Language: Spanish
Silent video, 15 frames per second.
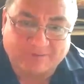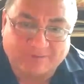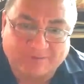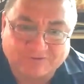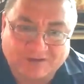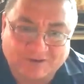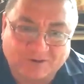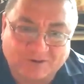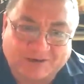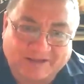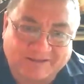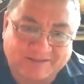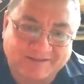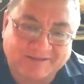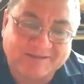un saludo
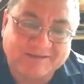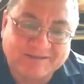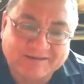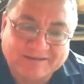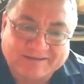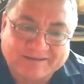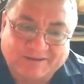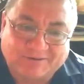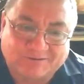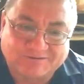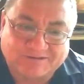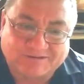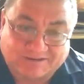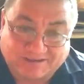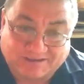grande y
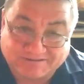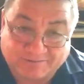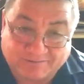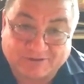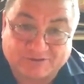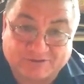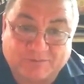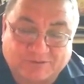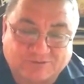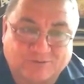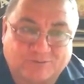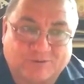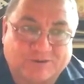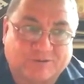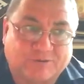los agradecimientos, por
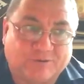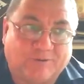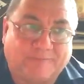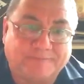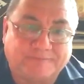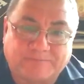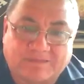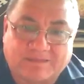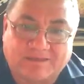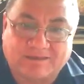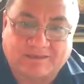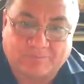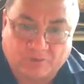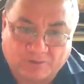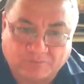supuesto,
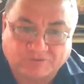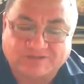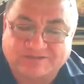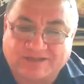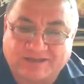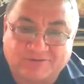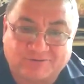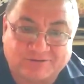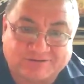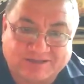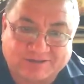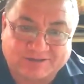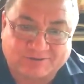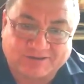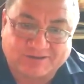de que podamos estar en
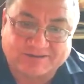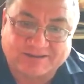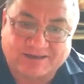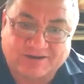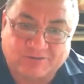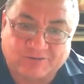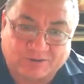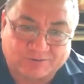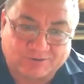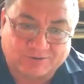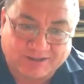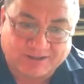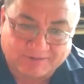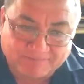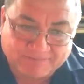contacto en esta
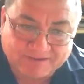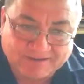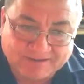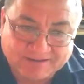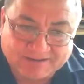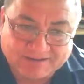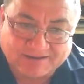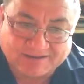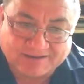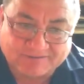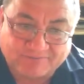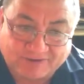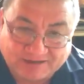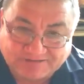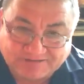oportunidad.
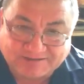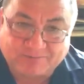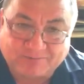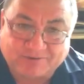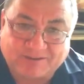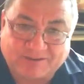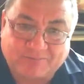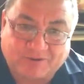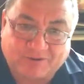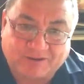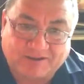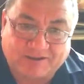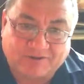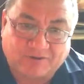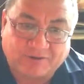Eh, felices pues, de poder
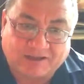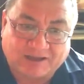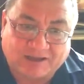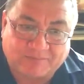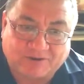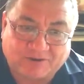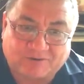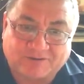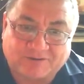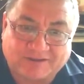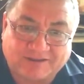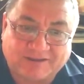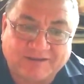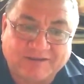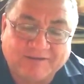eh, comunicarme con
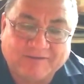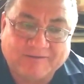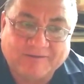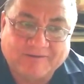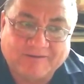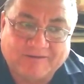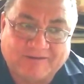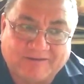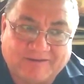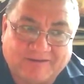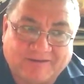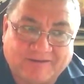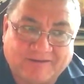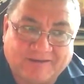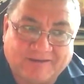ustedes
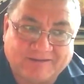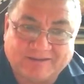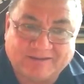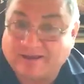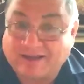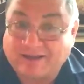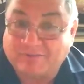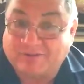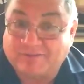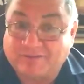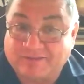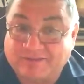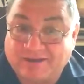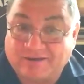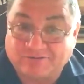eh, y desde acá, pues,
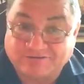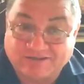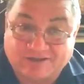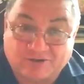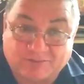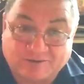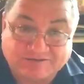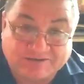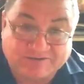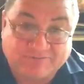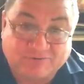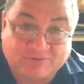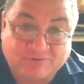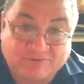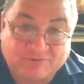desde el Océano
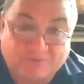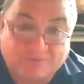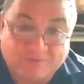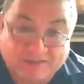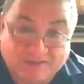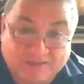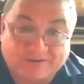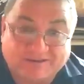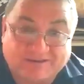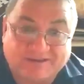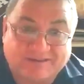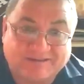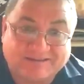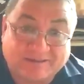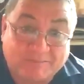Pacífico, en medio de este,
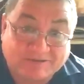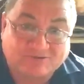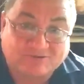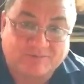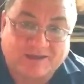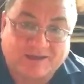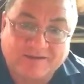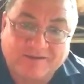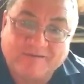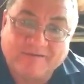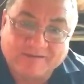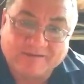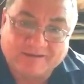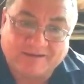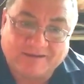este inmenso mar,
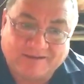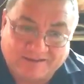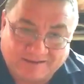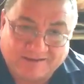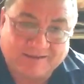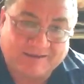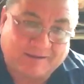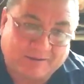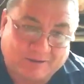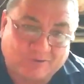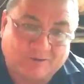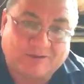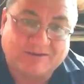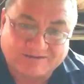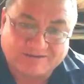eh, y
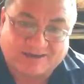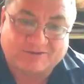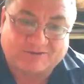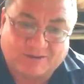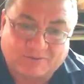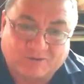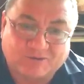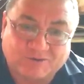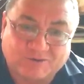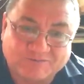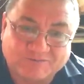eh, saliendo al mundo.